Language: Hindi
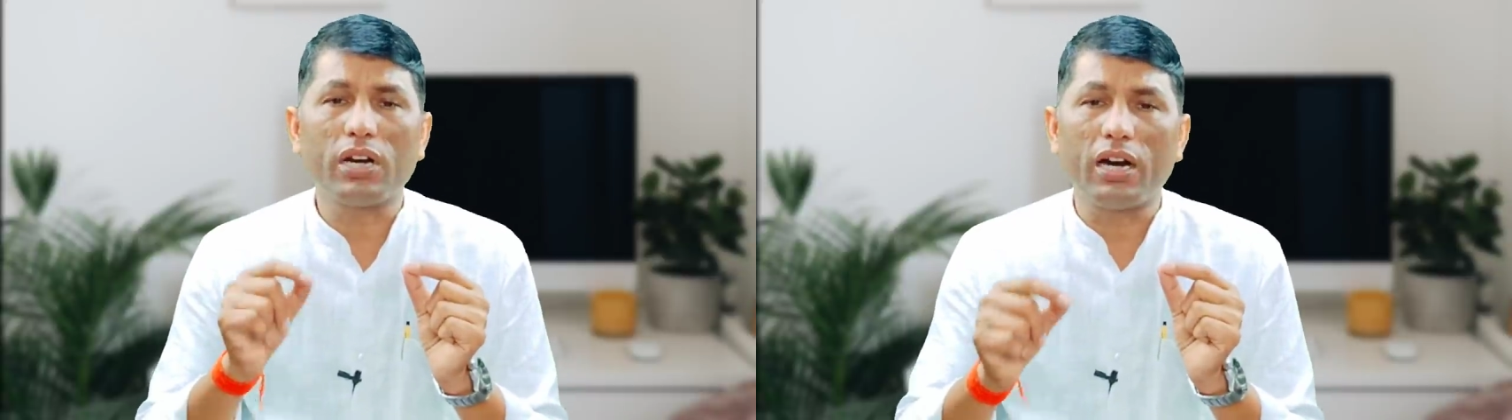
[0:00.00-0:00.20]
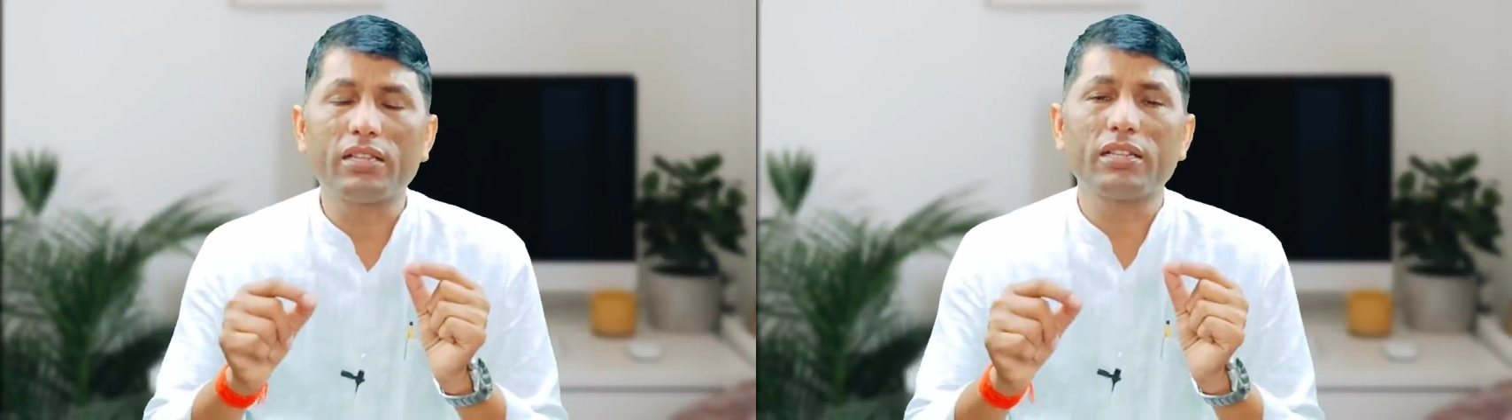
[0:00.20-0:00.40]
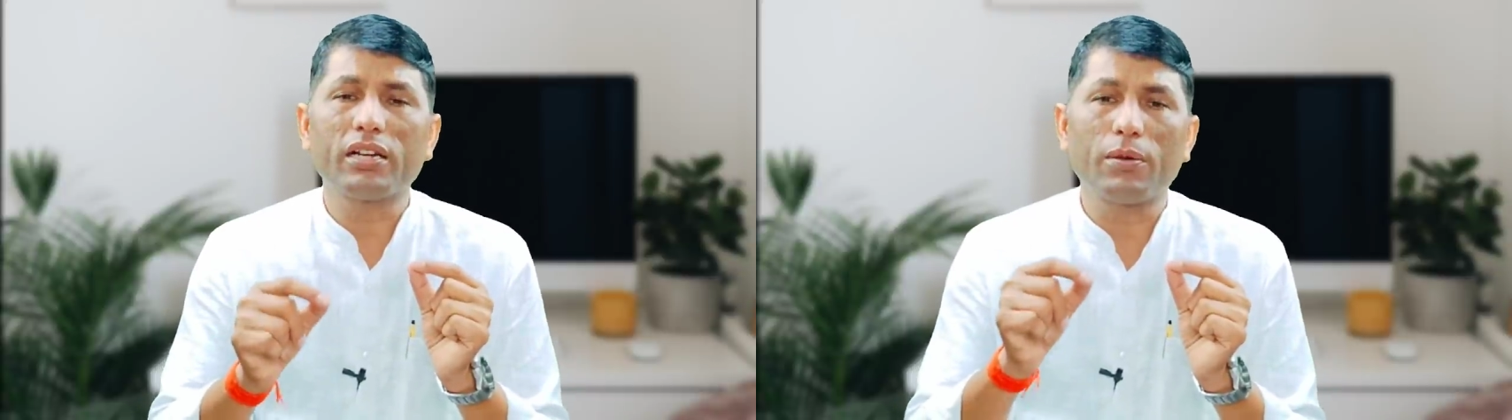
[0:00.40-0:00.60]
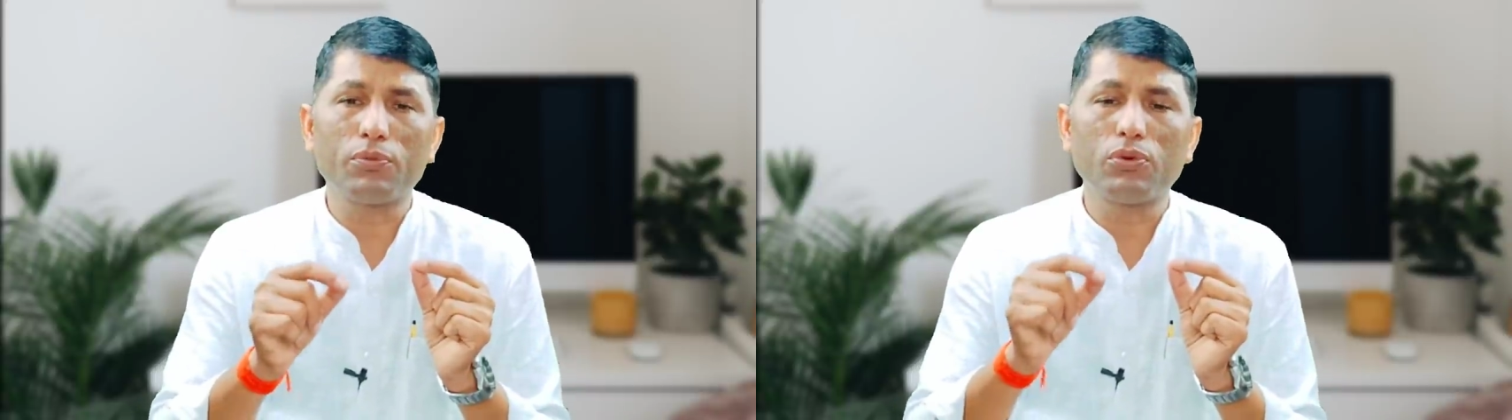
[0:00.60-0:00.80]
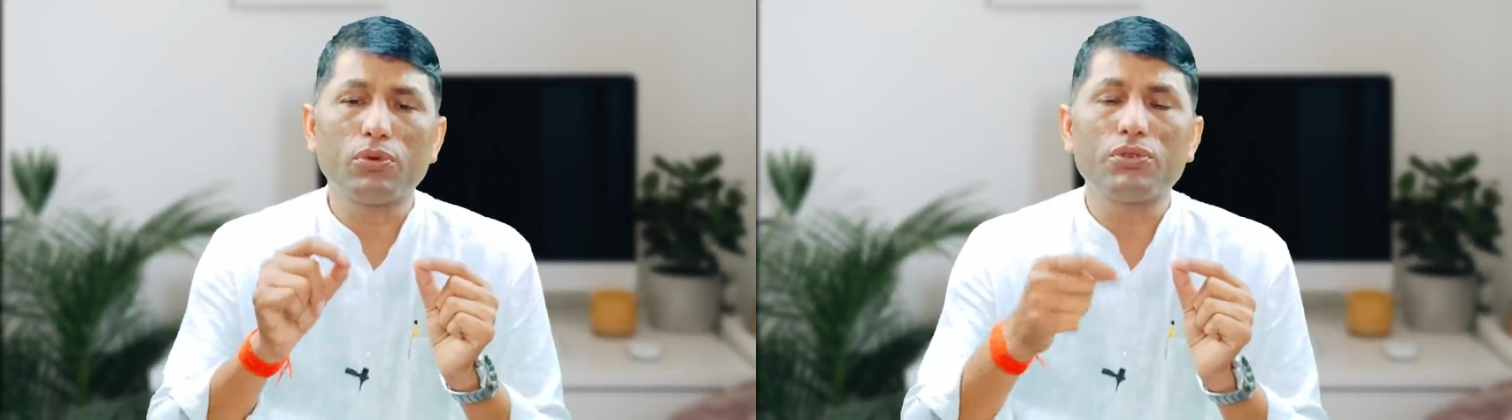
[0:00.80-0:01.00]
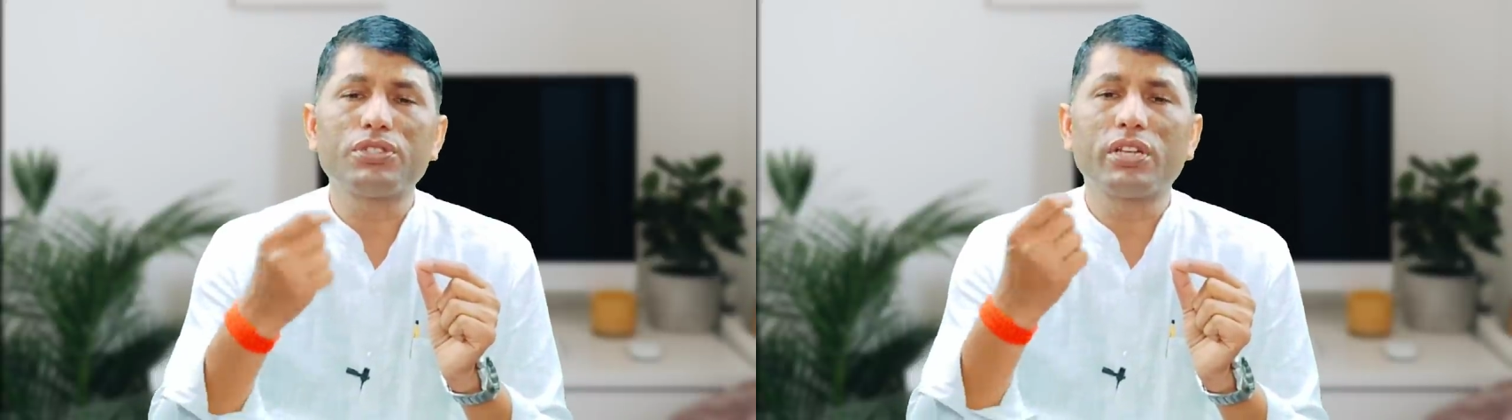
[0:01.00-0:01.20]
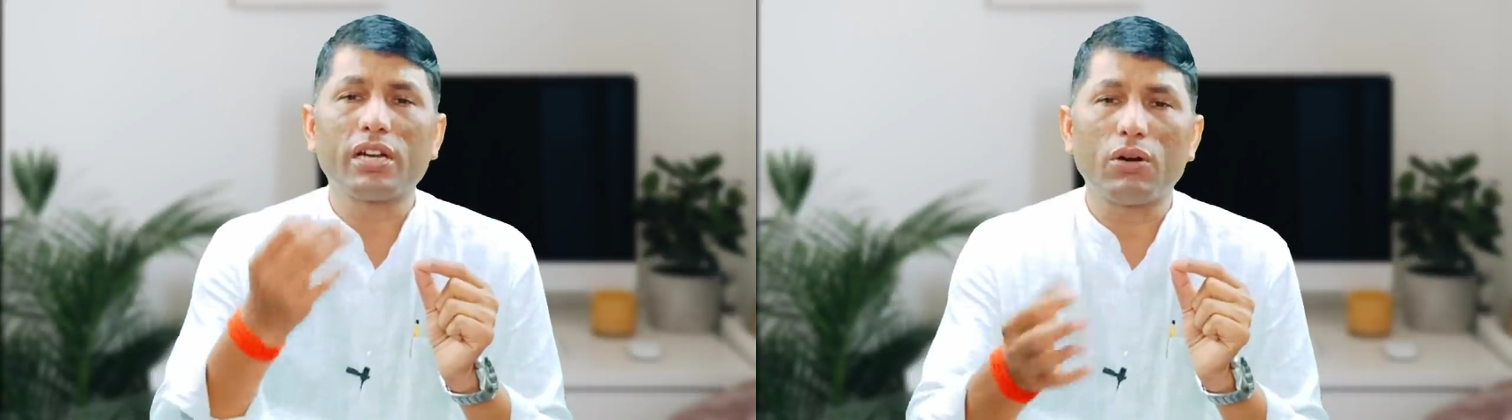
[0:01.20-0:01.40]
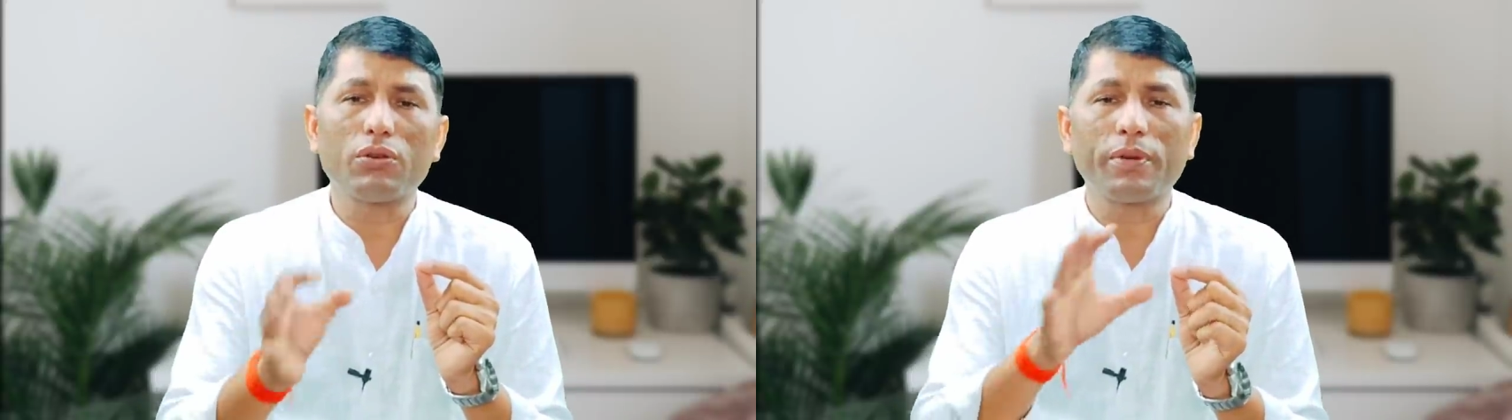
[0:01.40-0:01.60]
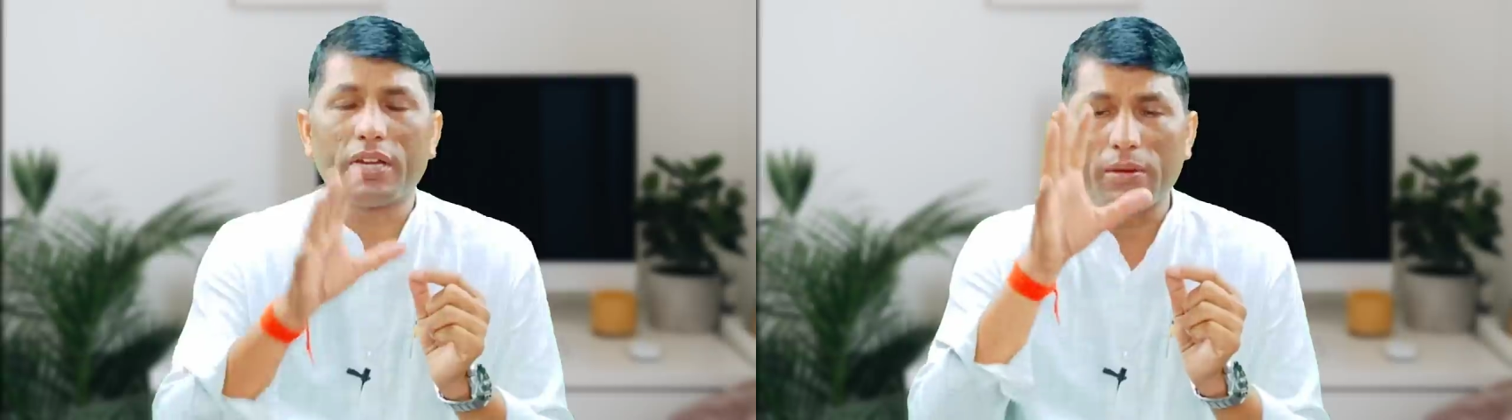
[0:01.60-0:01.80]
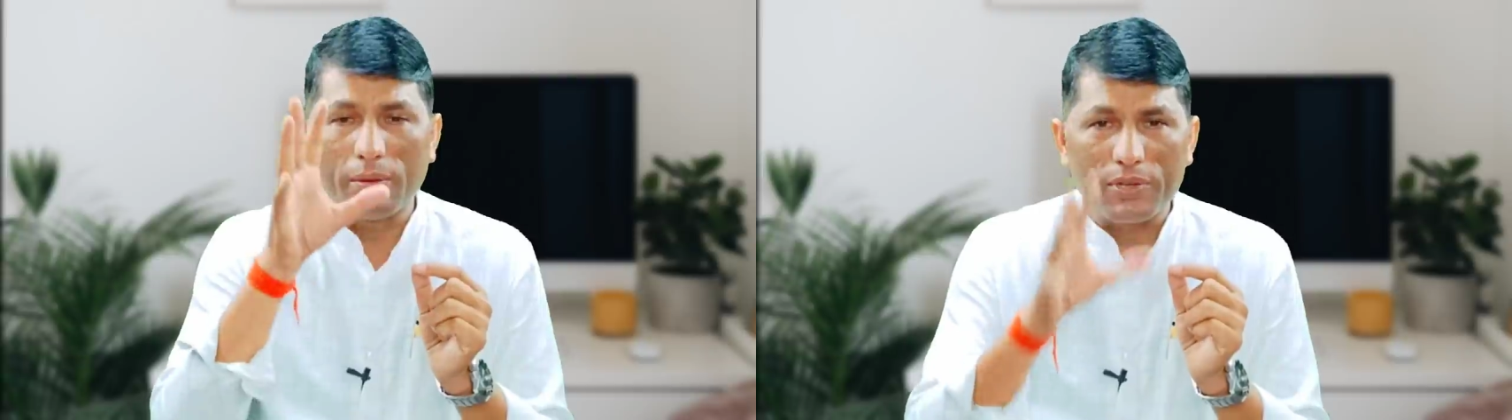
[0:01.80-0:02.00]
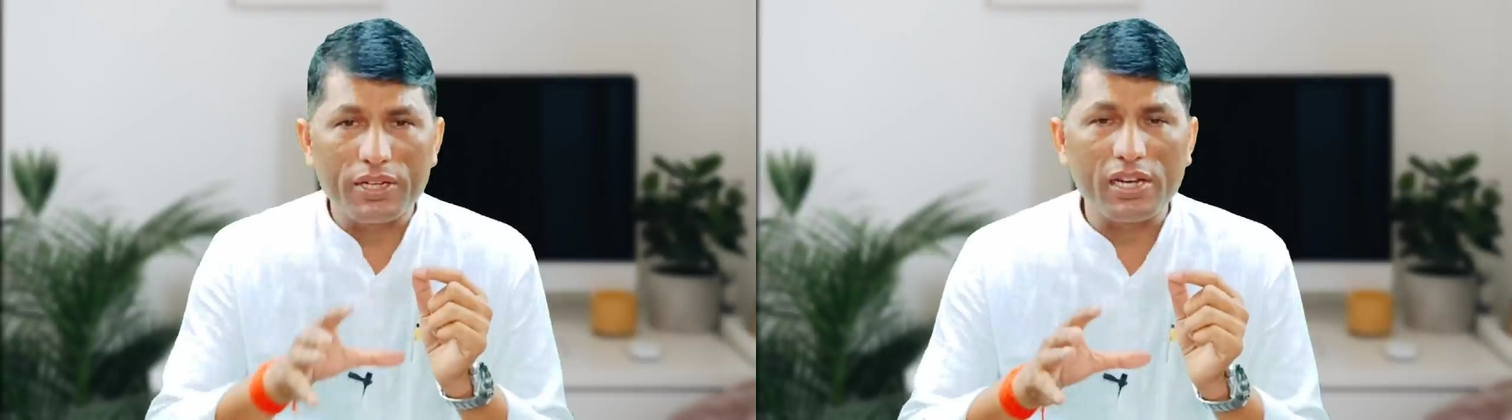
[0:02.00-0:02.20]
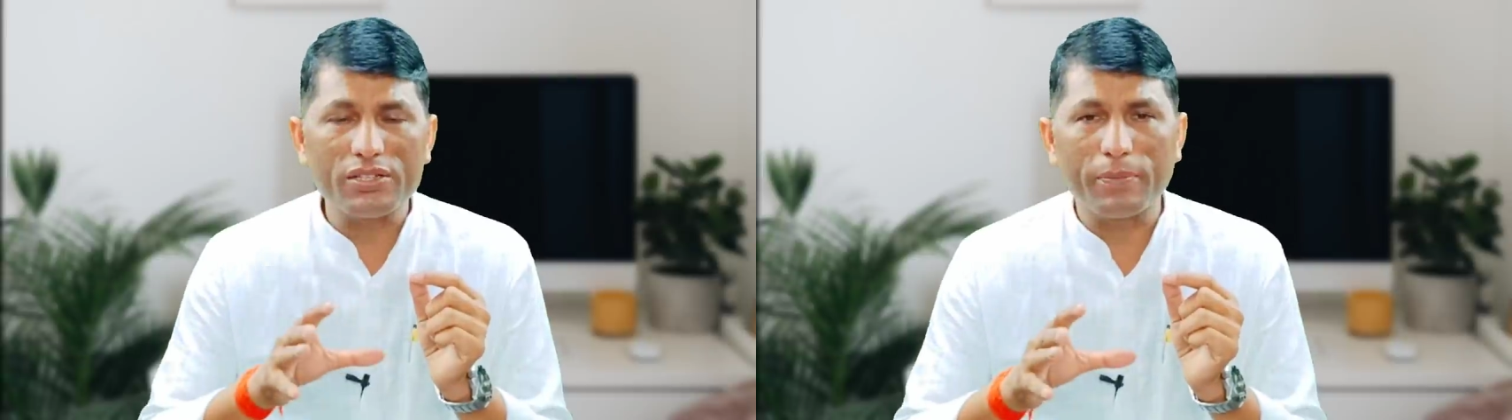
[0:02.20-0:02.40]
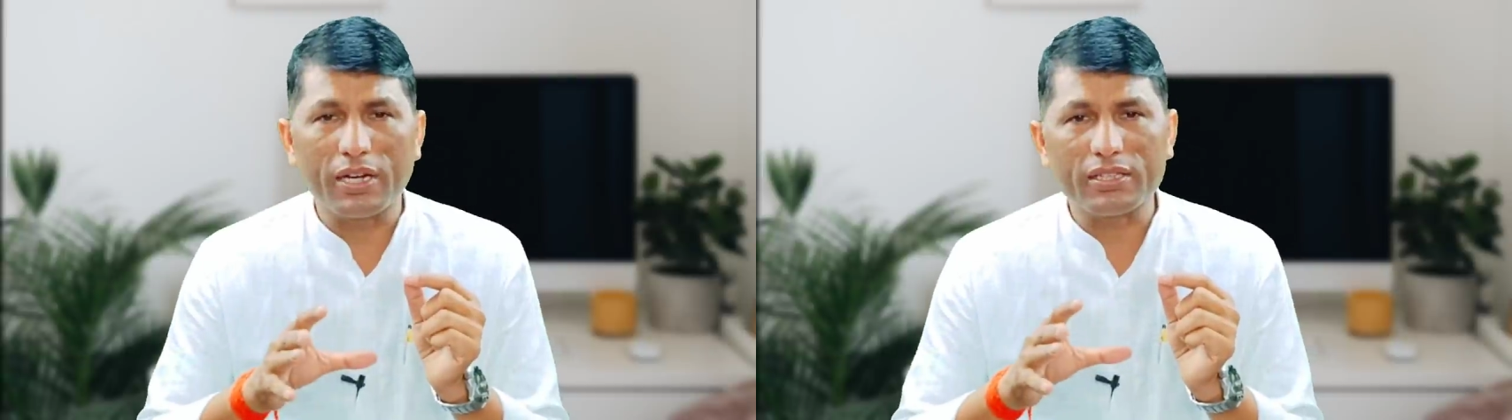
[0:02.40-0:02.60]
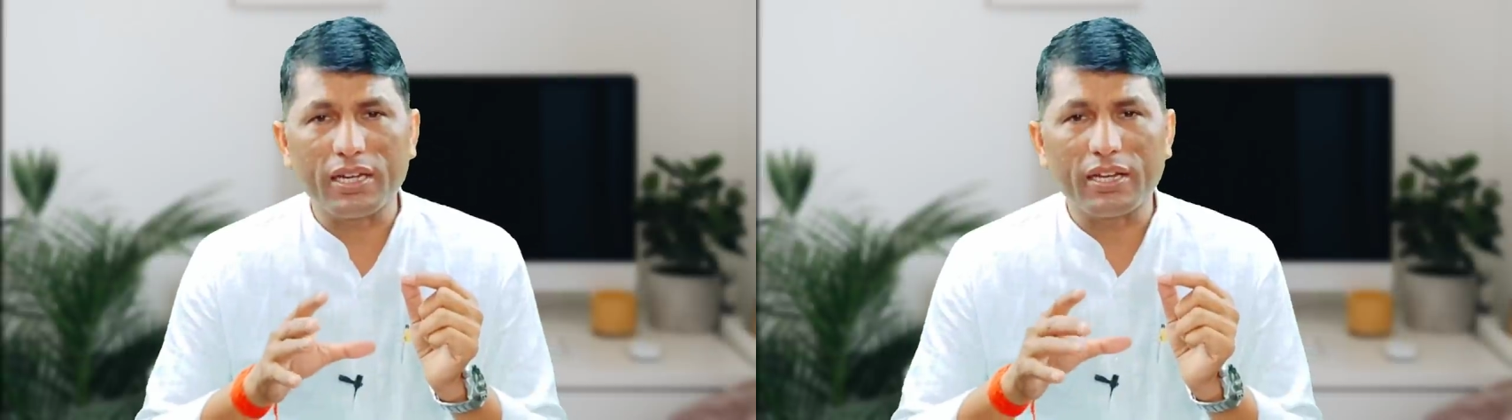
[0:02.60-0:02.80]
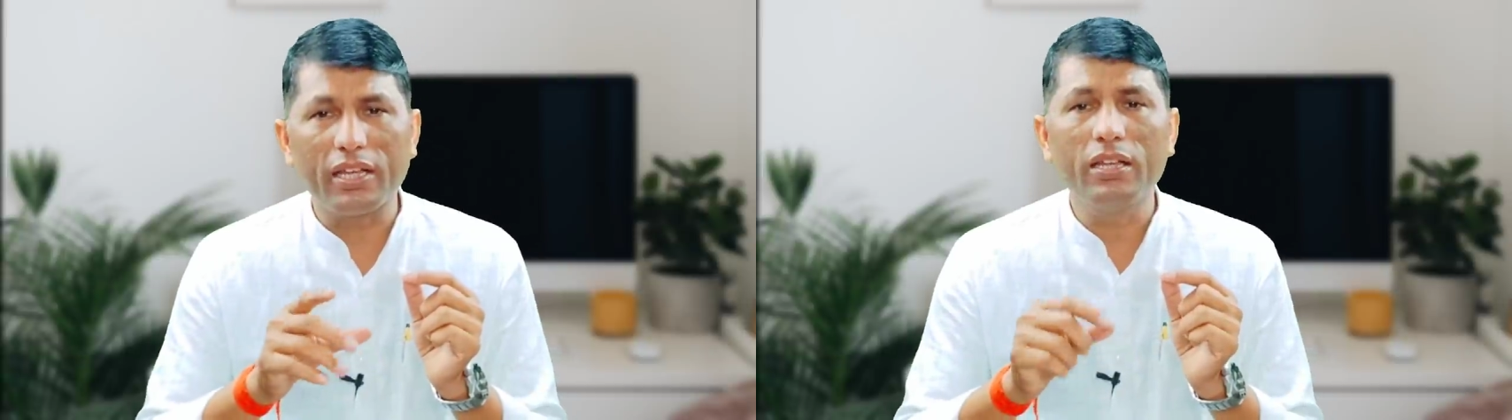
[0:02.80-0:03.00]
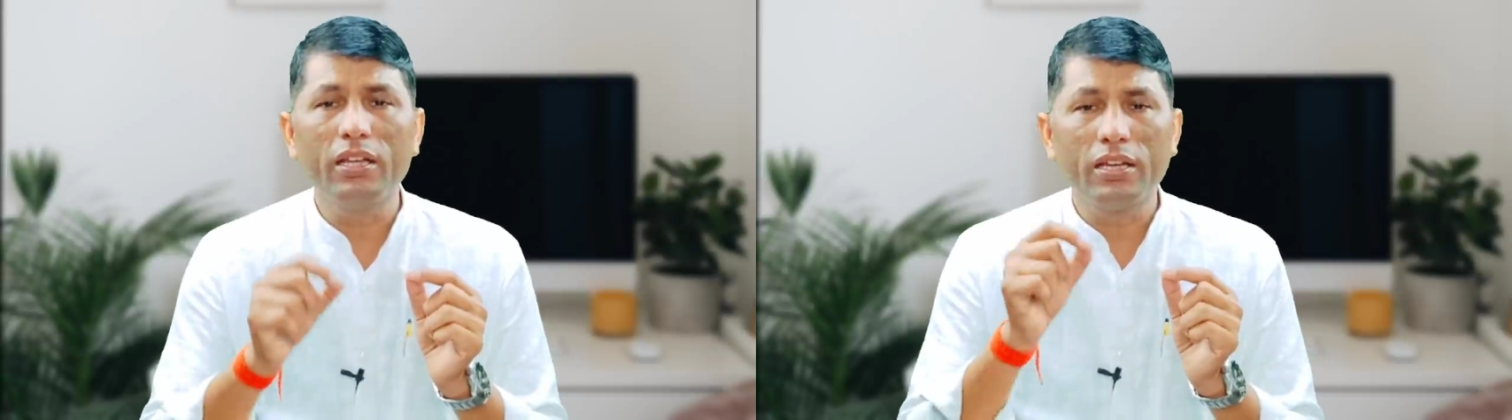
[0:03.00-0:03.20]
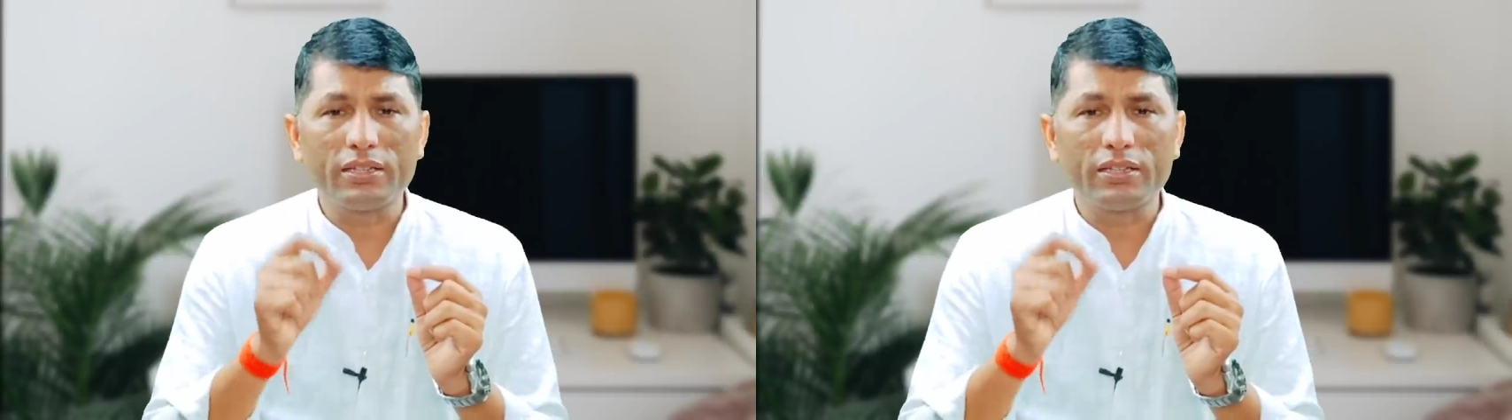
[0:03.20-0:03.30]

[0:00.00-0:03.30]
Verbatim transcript: कहाँ तक आपको कौन से अकाउंट वगैरह हम डिटेल से बात करेंगे